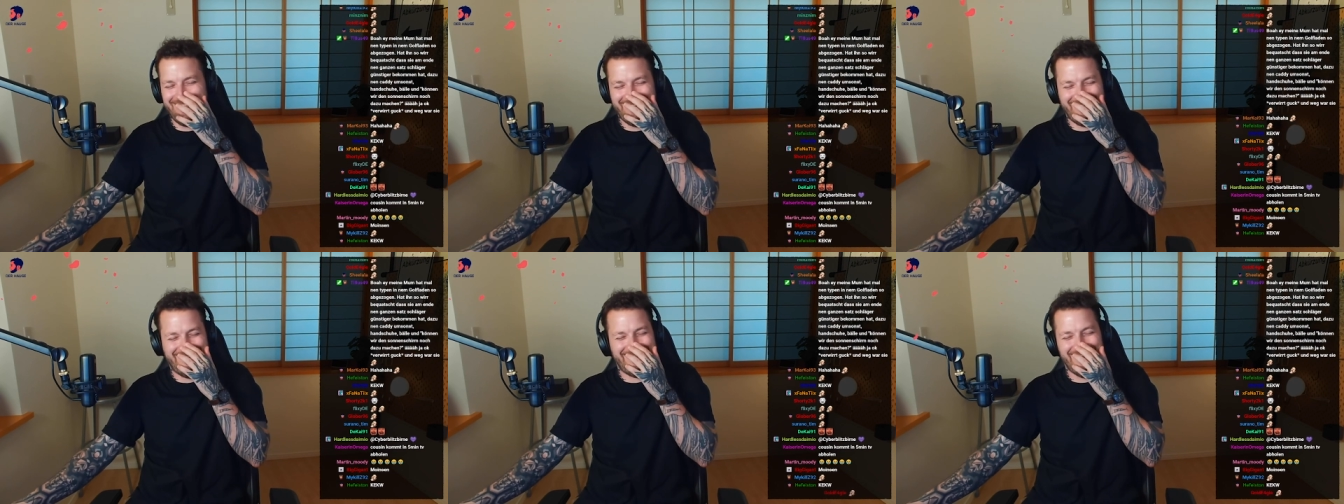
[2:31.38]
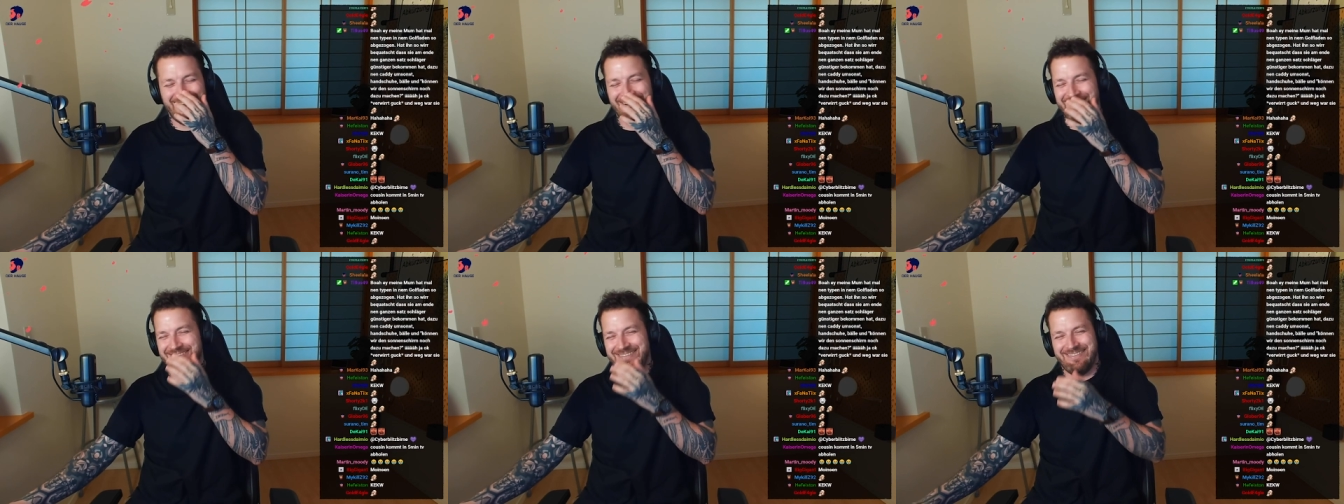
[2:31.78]
Das
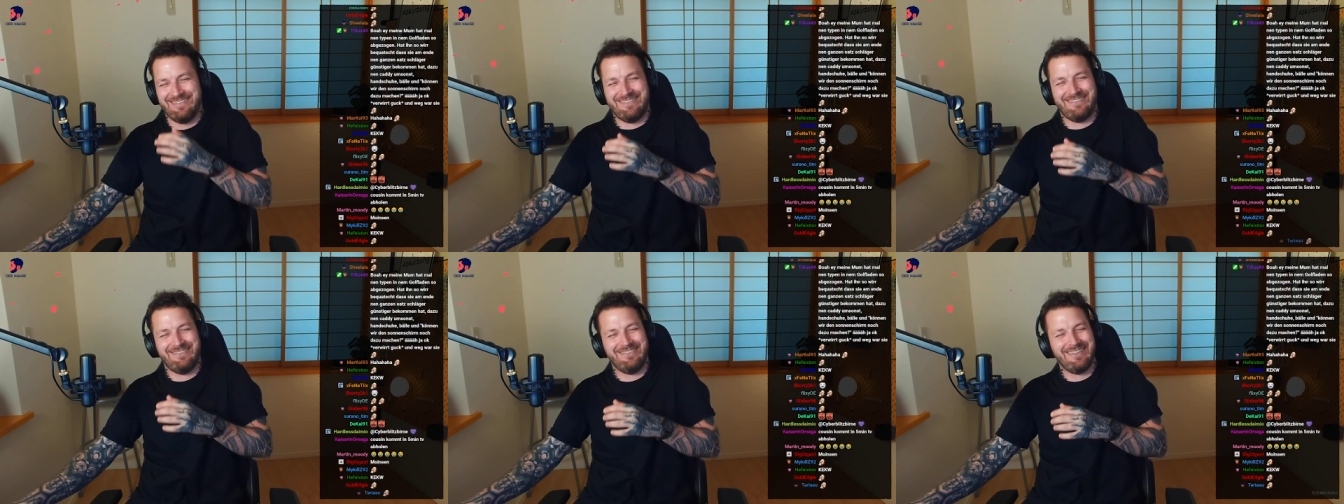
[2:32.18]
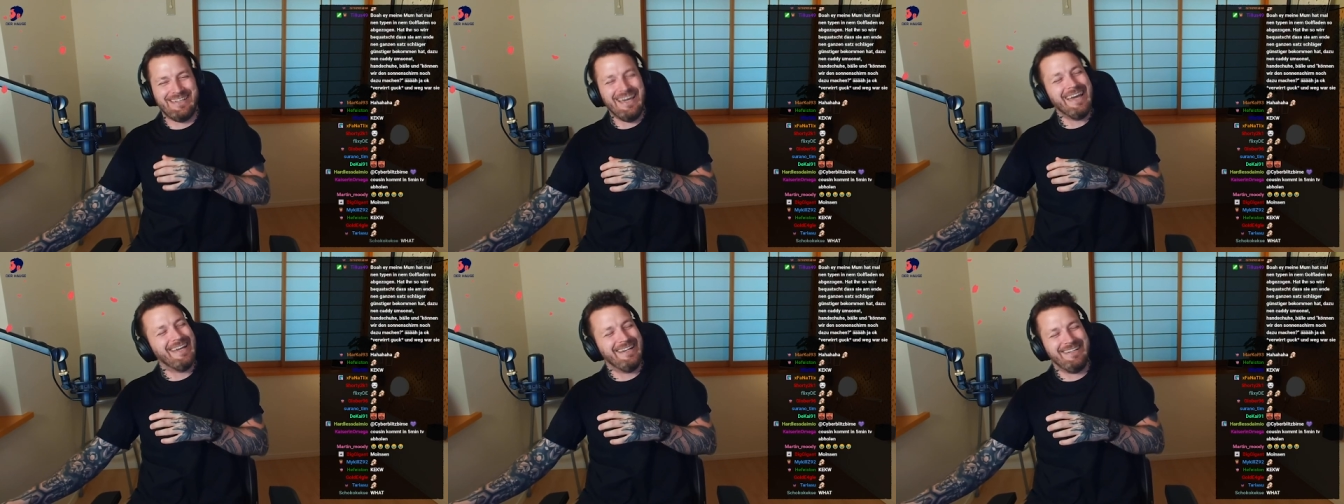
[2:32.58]
ist auch so
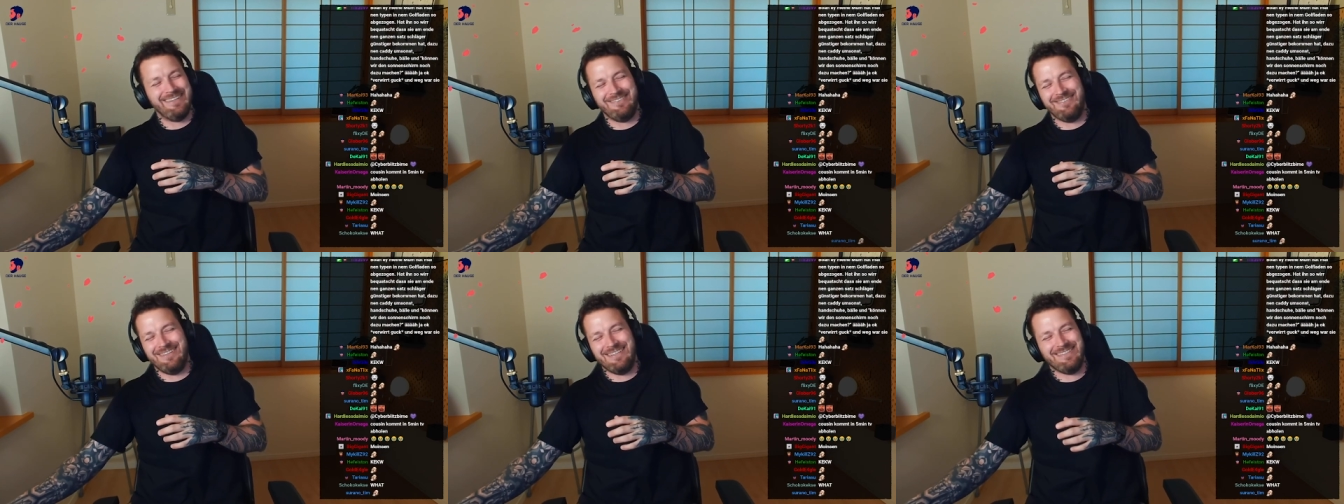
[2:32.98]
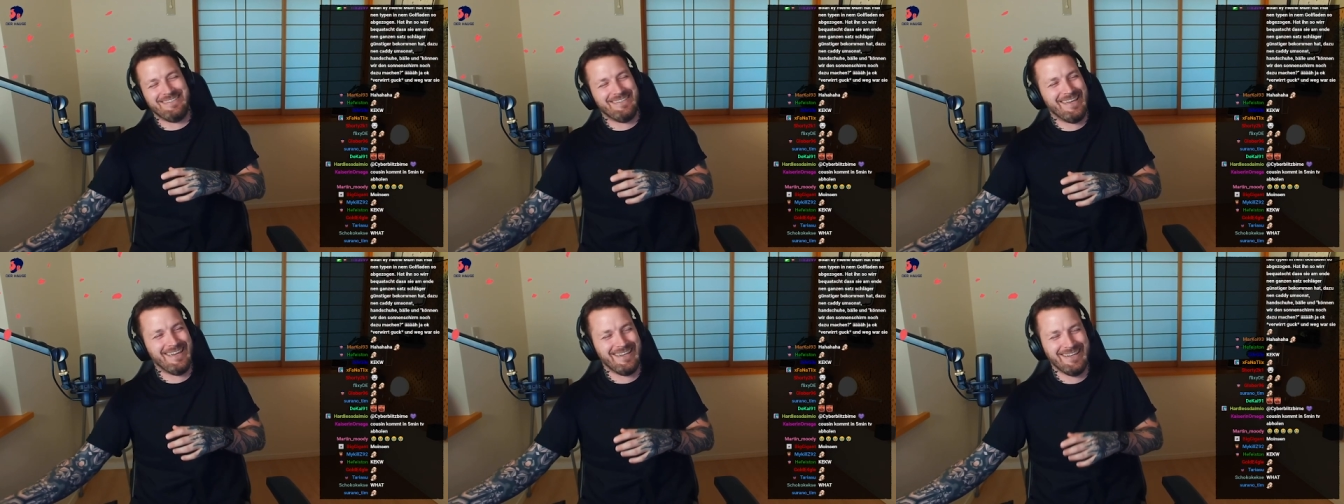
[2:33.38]
geil
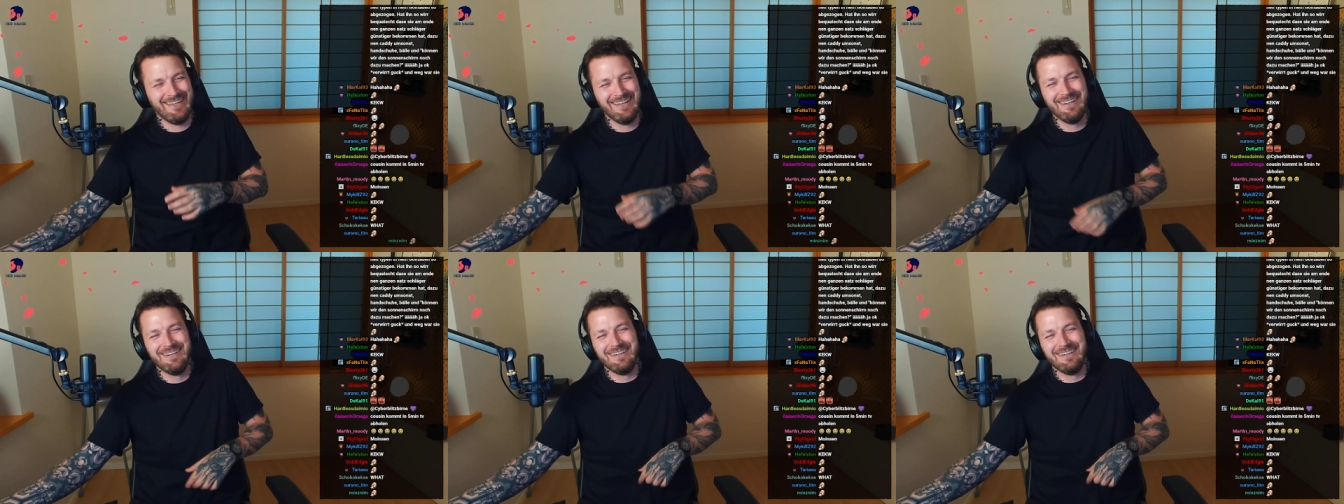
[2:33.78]
gewesen, ey.